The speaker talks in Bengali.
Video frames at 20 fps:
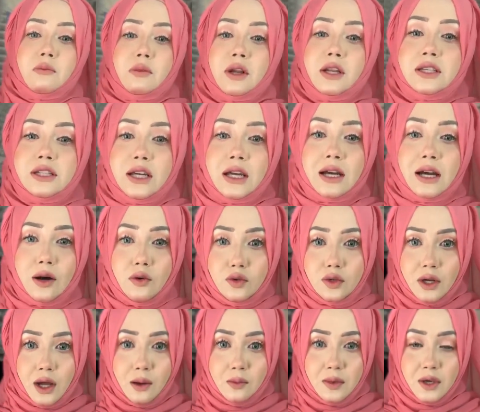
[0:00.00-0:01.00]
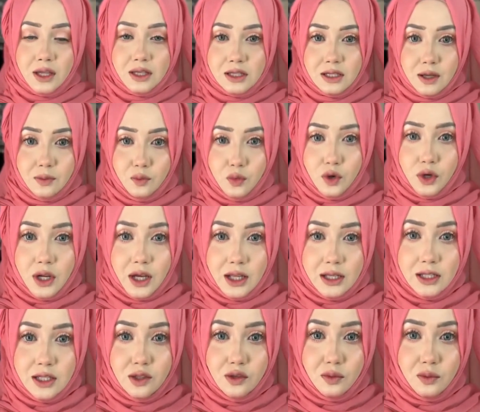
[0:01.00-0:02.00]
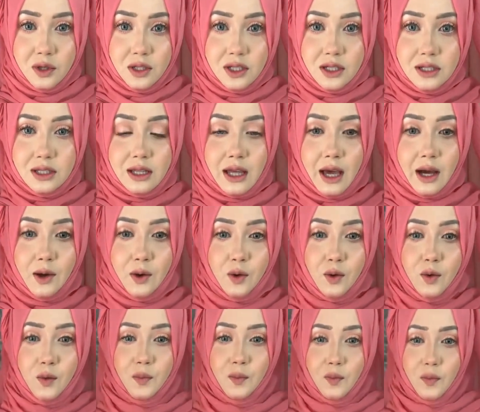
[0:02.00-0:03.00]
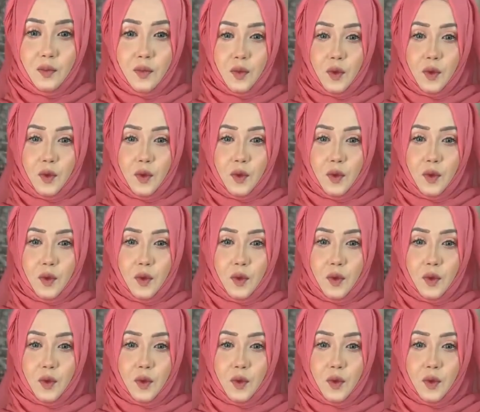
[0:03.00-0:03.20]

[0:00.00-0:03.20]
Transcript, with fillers: মানে যে গাউনটা আমি আজকে পরে আছি তোমরা জাস্ট দেখো